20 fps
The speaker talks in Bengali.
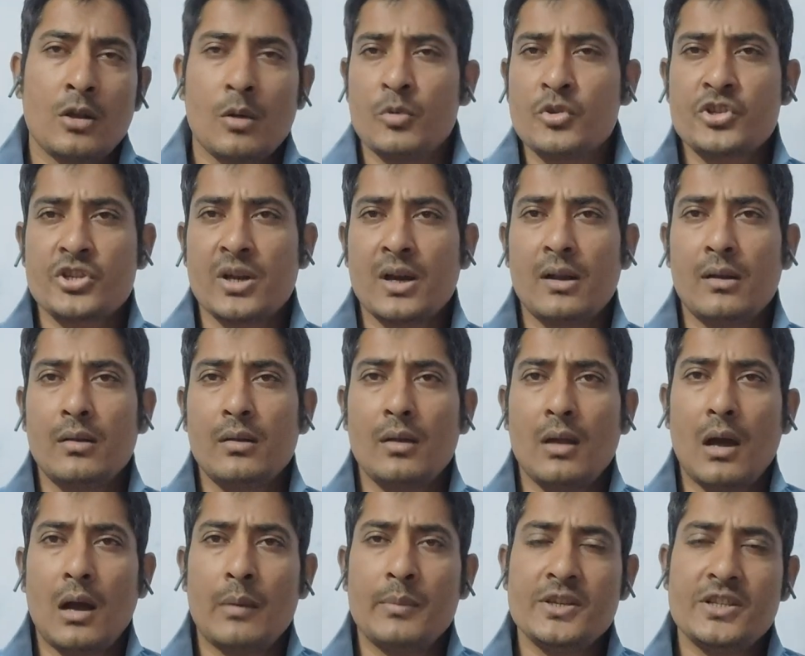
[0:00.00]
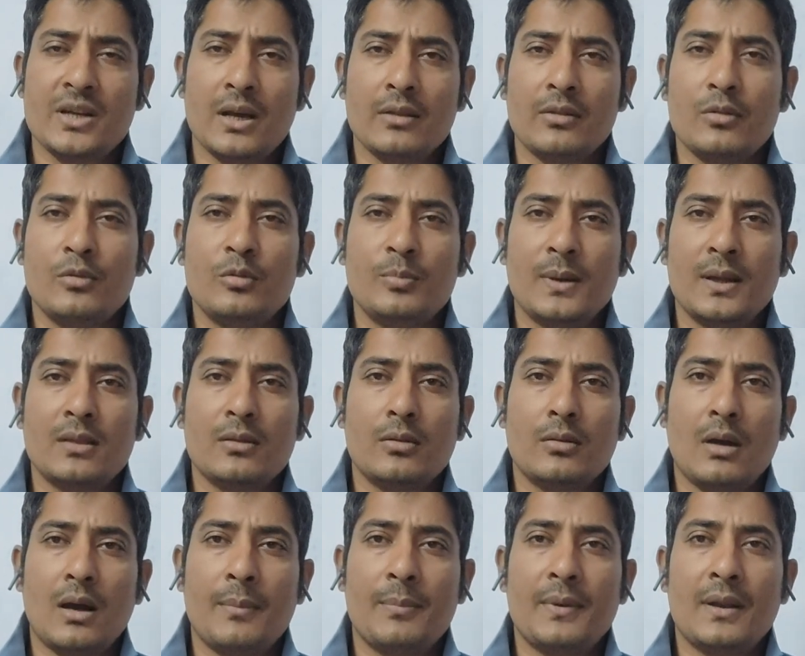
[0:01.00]
নমস্কার আমি শান্তনু পাত্র
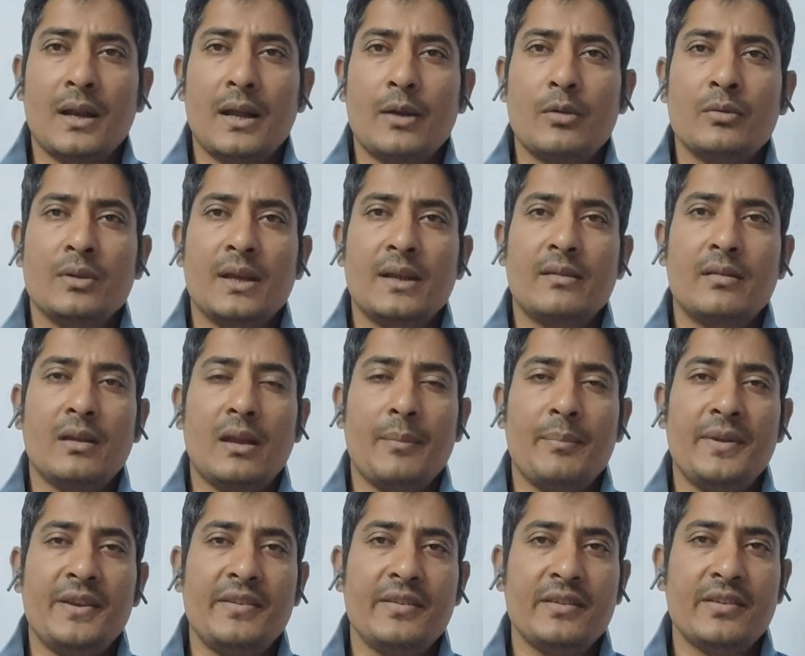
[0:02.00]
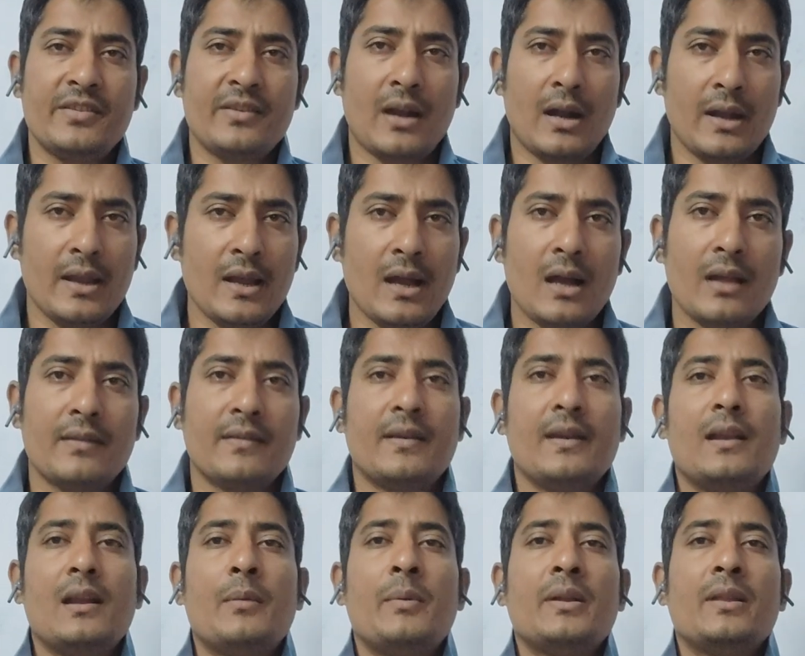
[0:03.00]
আপনারা এখন দেখছেন অ্যাম্বিশন স্টাডি
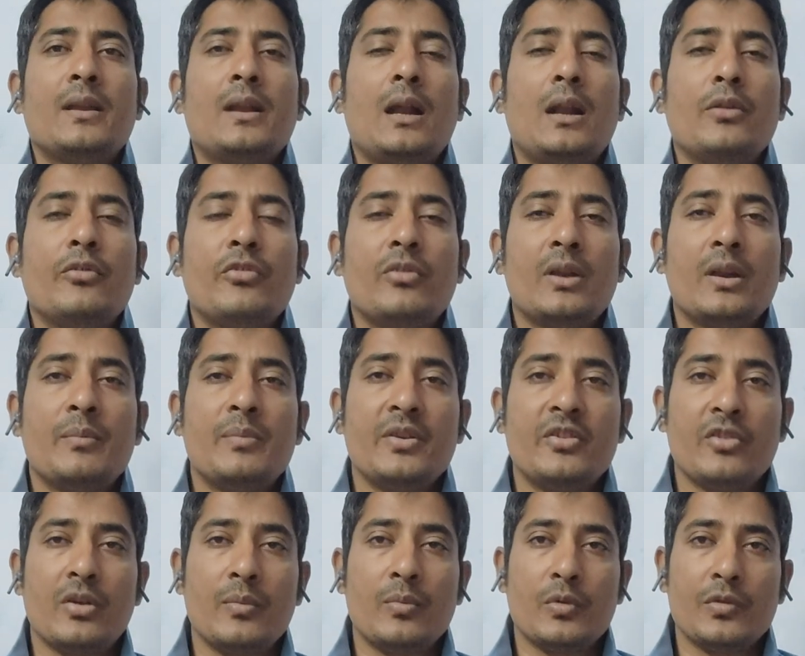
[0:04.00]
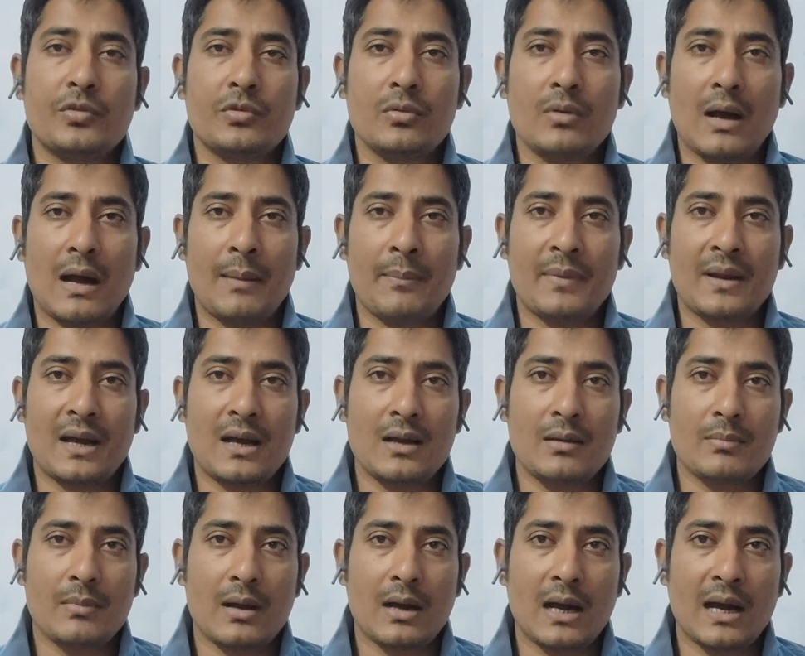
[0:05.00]
আজকের আমাদের আলোচনার বিষয়বস্তু আমরা
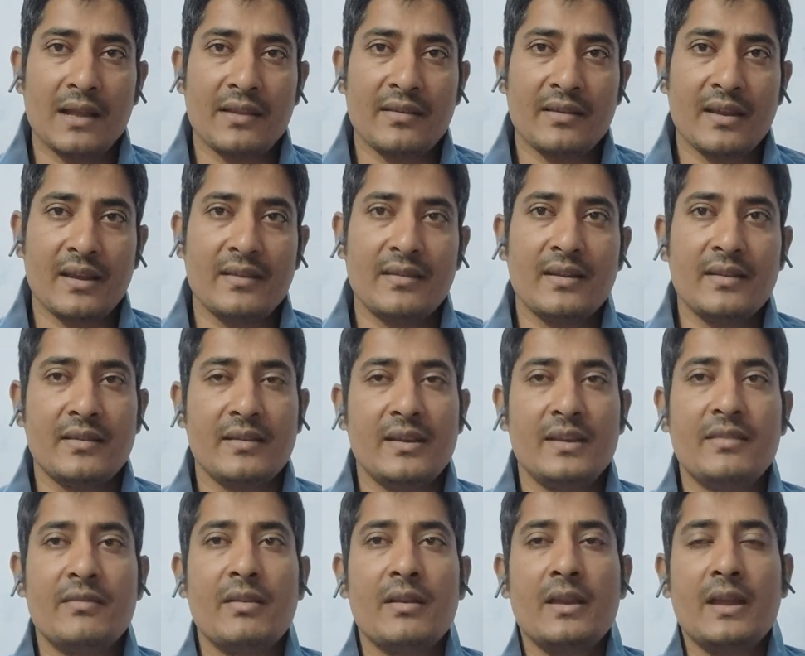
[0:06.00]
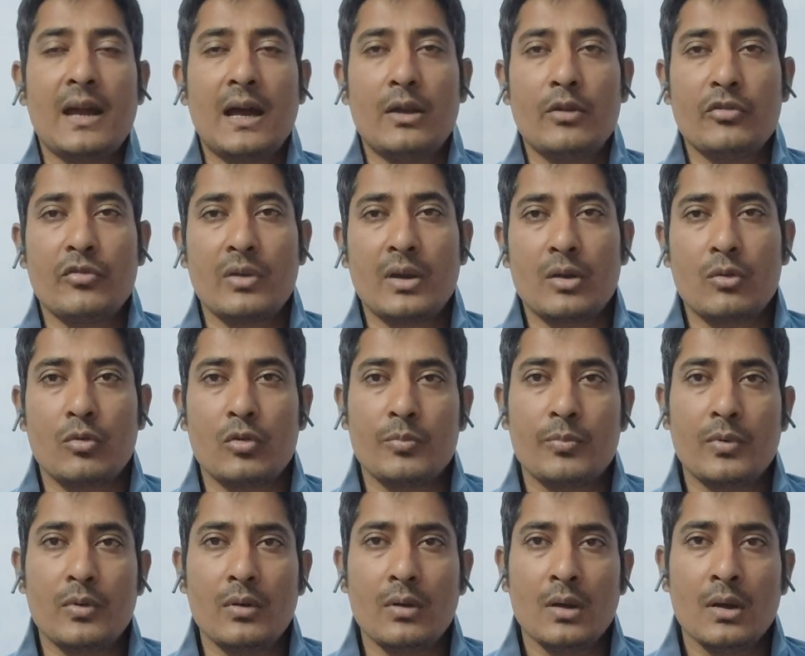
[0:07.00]
আজকে যে জিনিসটা নিয়ে আলোচনা
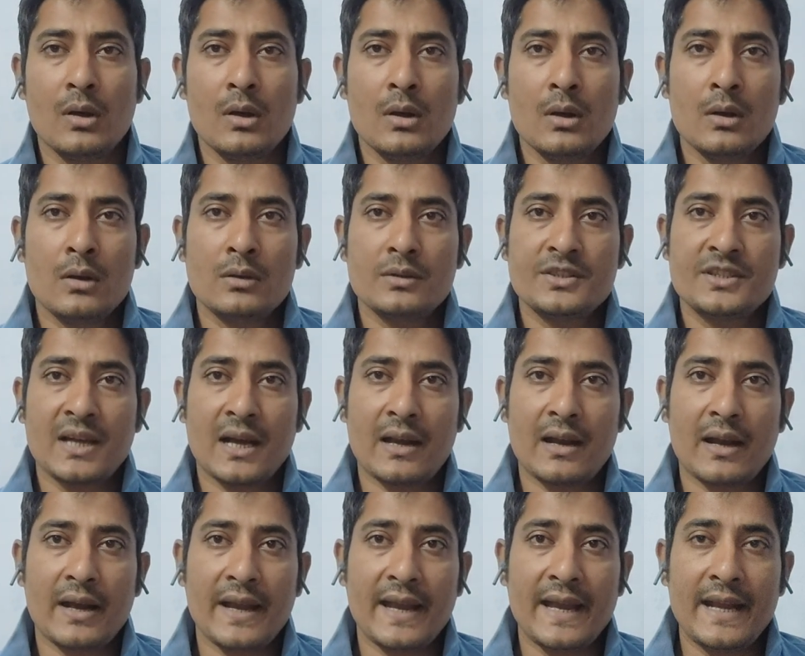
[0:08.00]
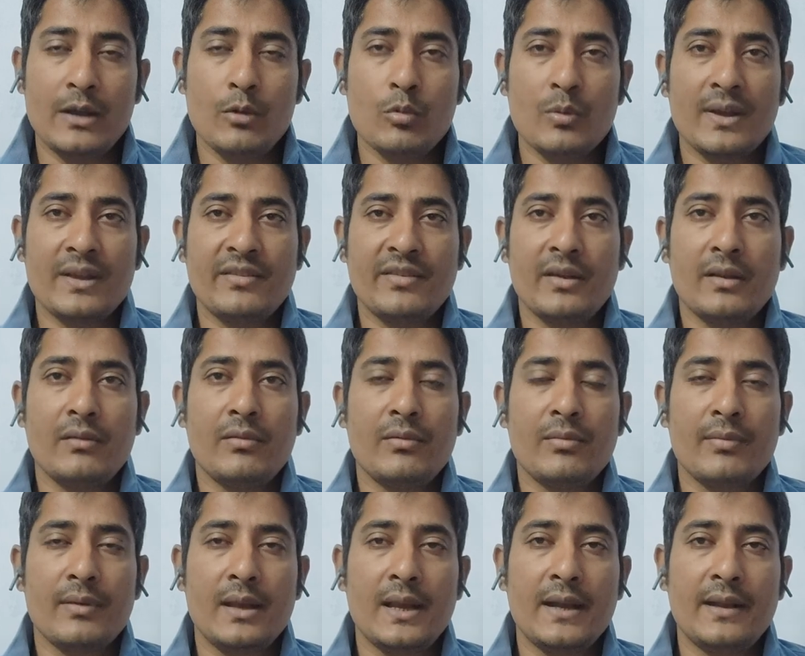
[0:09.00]
করব যারা এডুকেশন
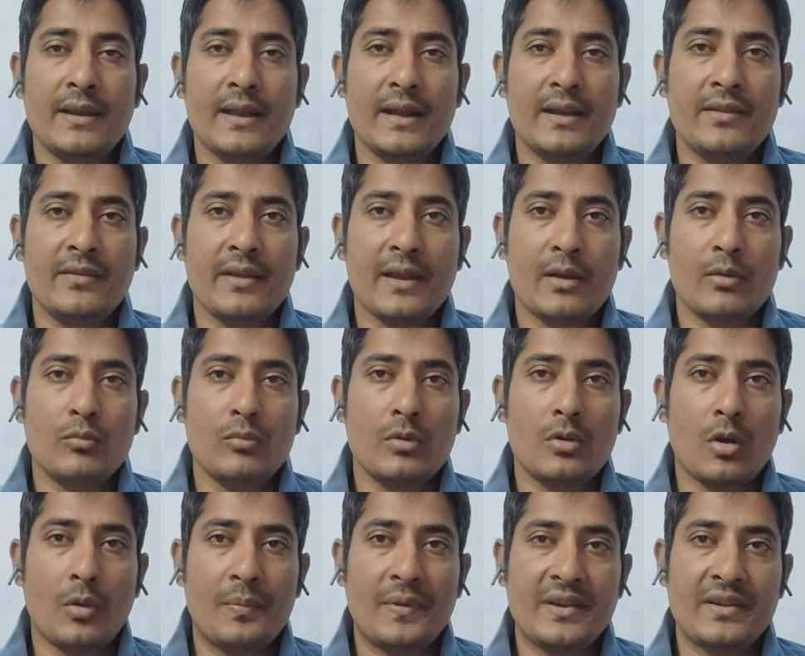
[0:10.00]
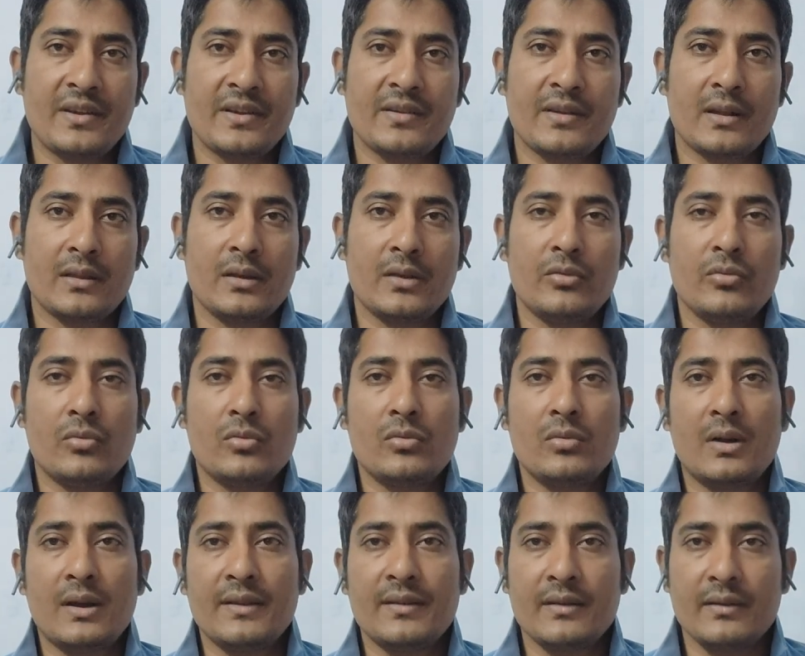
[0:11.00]
রিলেটেড যে কোনো টপিক্সের সাথে যুক্ত
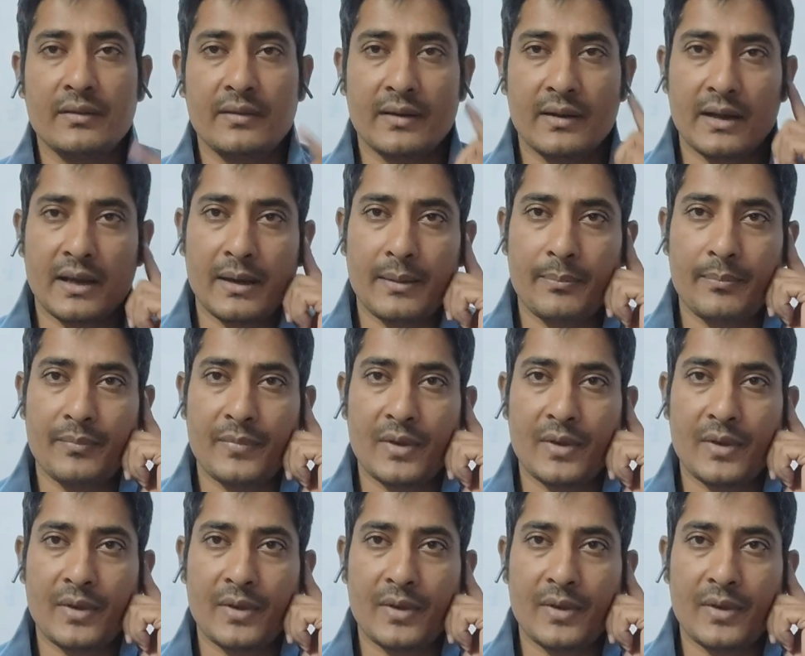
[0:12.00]
আছেন সেটা